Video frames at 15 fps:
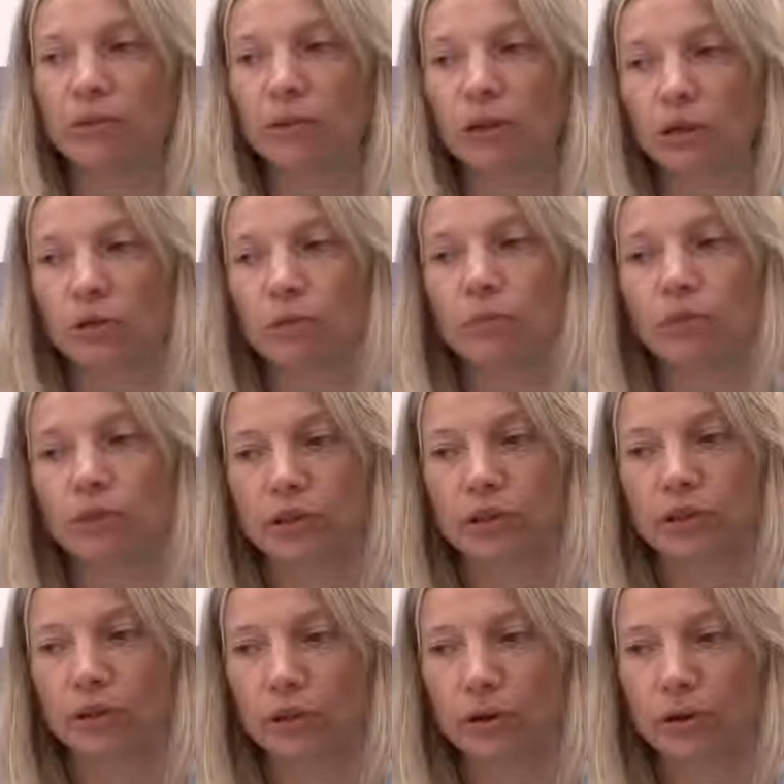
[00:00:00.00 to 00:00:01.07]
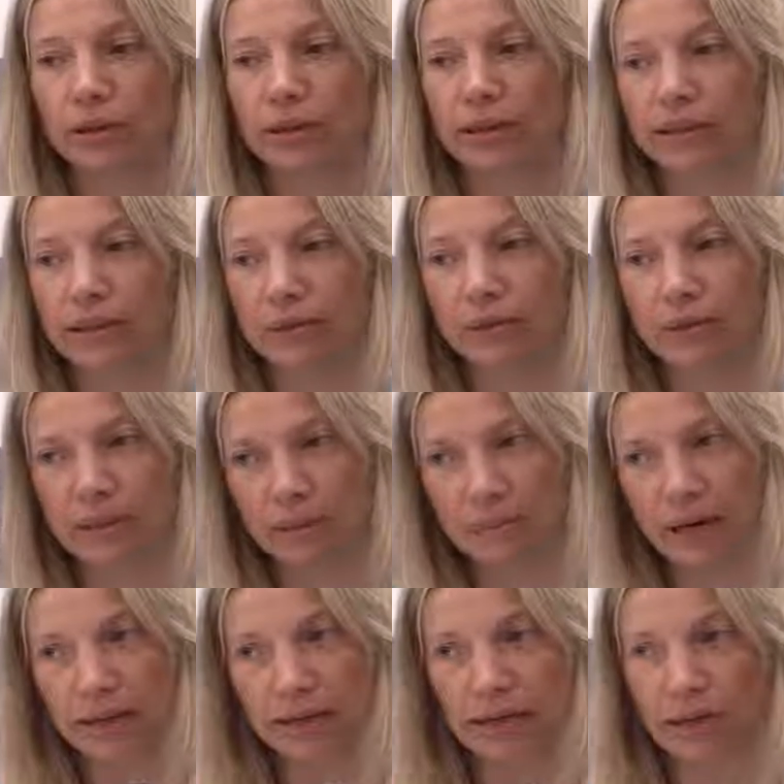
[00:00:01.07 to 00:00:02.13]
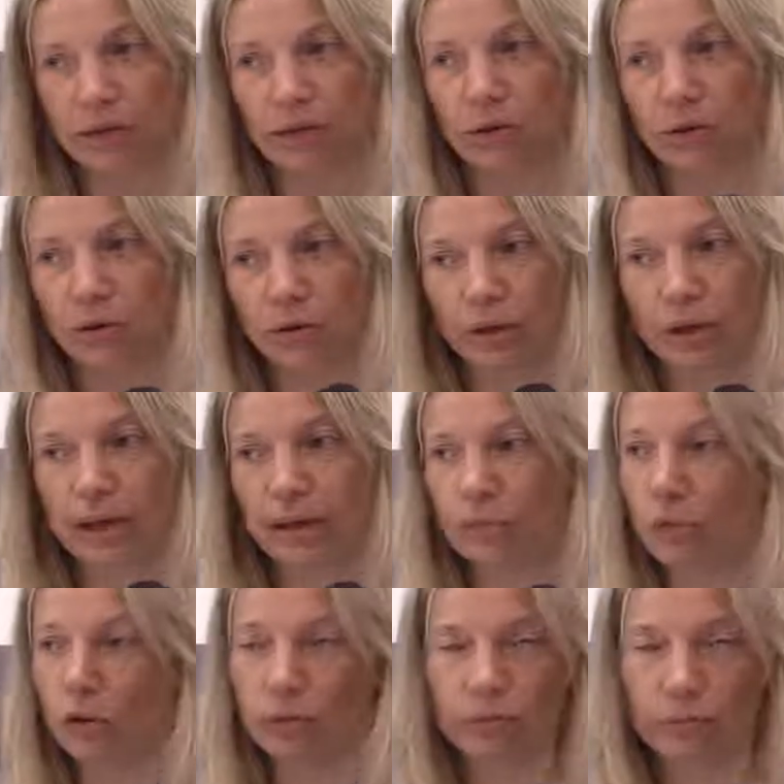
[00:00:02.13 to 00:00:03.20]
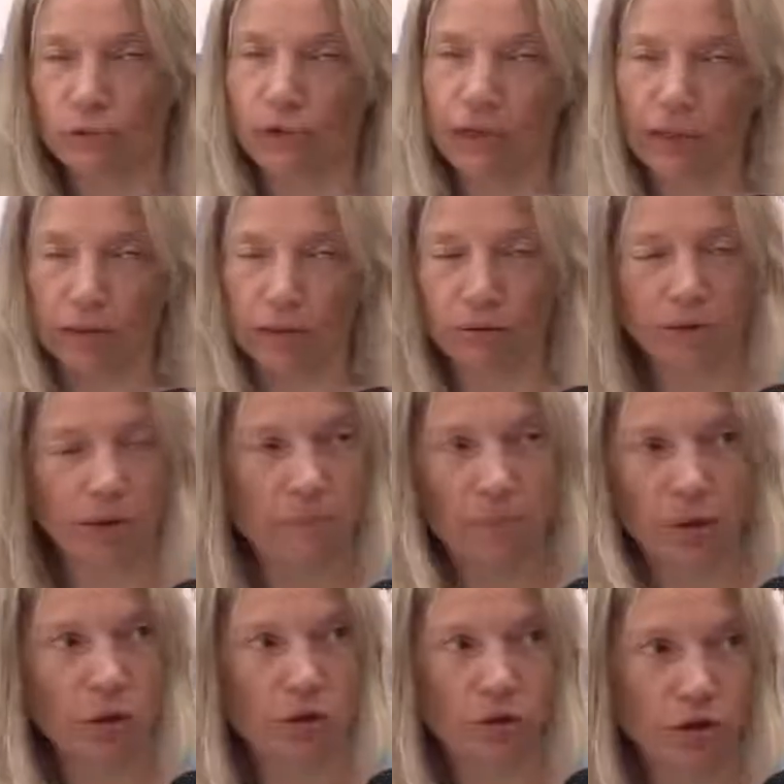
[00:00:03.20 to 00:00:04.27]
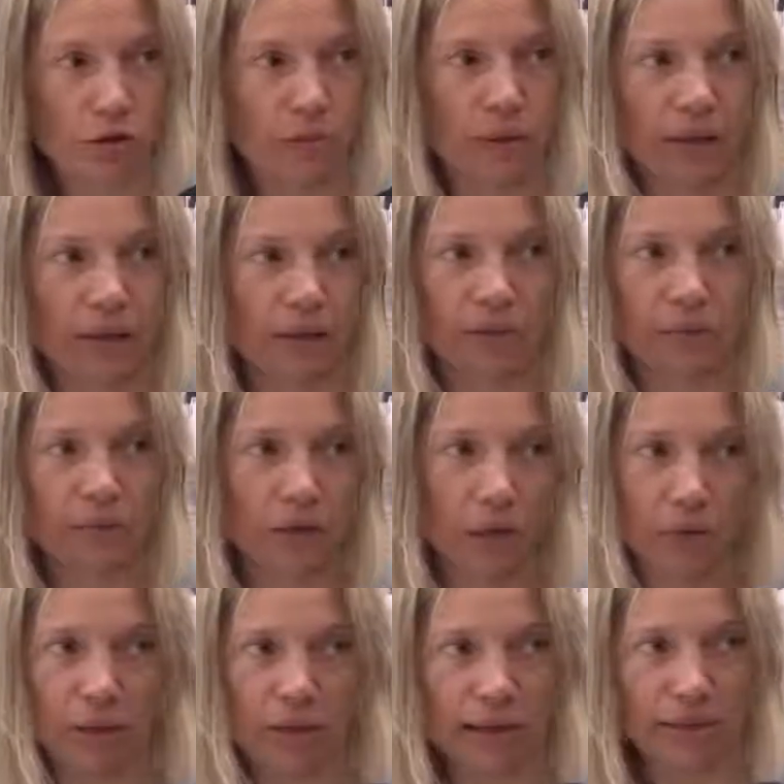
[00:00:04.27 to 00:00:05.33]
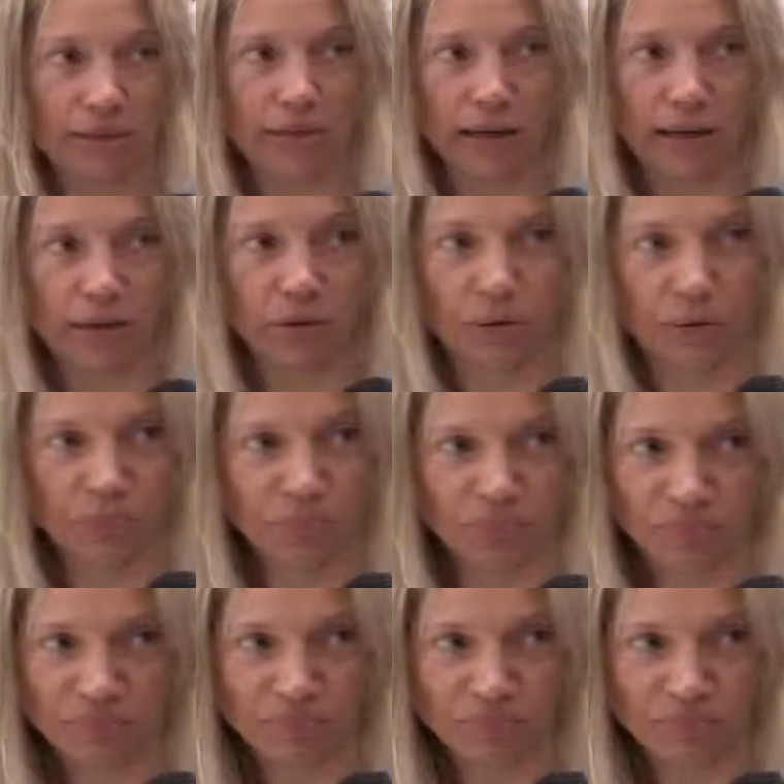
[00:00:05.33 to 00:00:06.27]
una composizione tra queste macchie di colori che è molto moderno l'approccio perché è quasi astratto.